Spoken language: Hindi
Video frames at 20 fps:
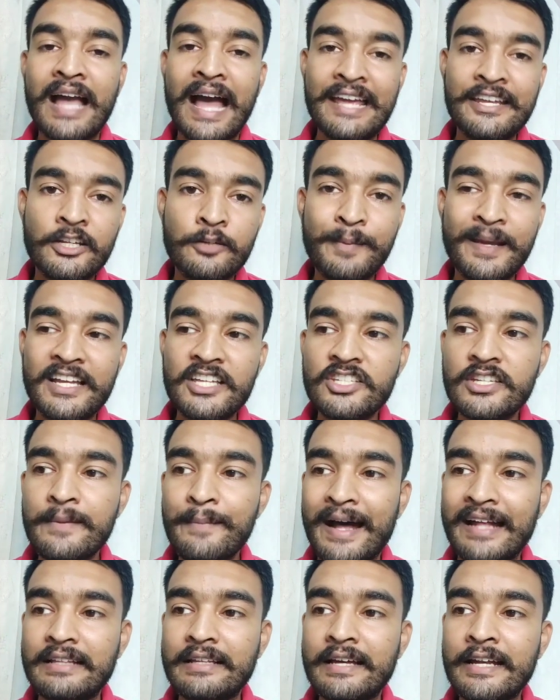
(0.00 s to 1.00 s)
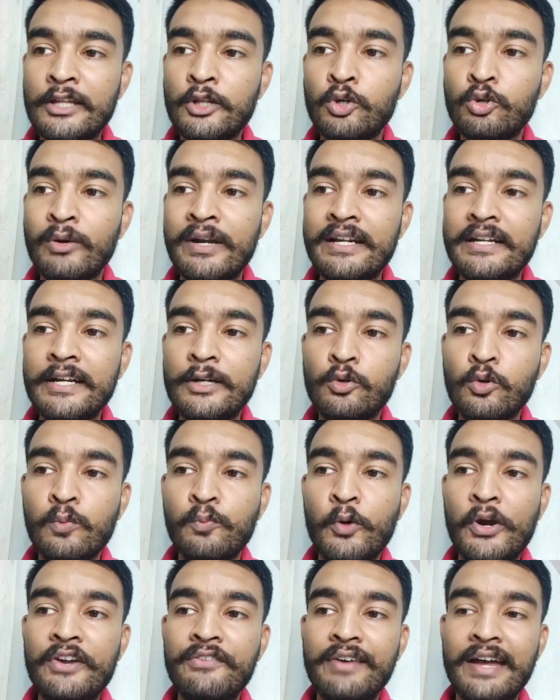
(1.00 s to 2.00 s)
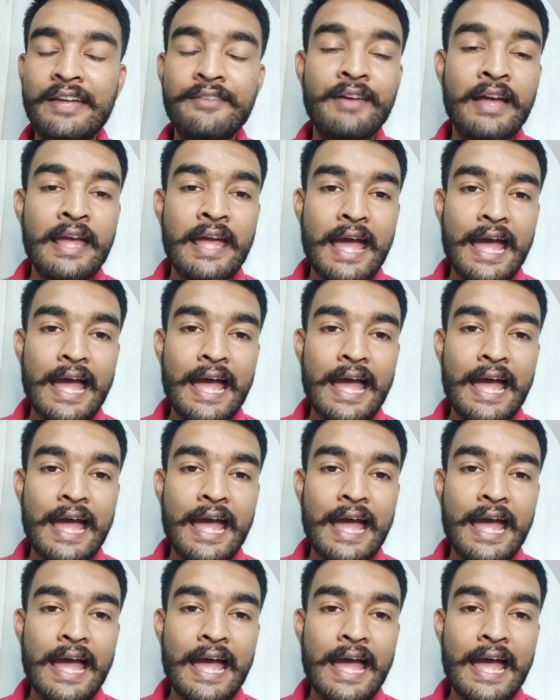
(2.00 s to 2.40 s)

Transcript: हाईएस्ट पैकेज की बात करें तो 22.5